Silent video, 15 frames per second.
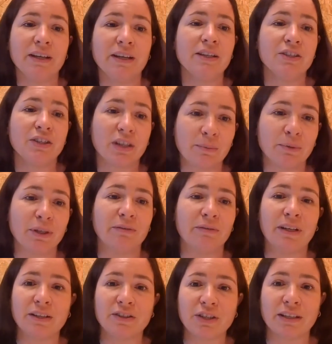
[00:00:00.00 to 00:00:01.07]
cerchiamo di
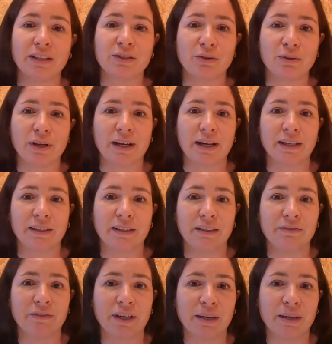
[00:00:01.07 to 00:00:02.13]
averli già dislocati
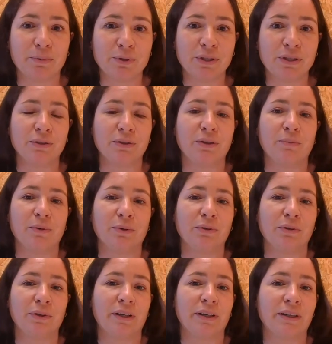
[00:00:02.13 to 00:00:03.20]
in varie posizioni in modo
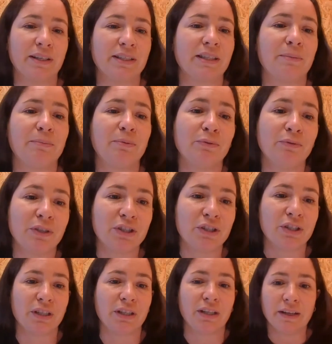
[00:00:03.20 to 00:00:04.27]
da essere più
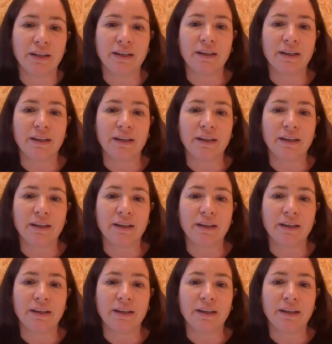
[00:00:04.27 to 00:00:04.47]
vicini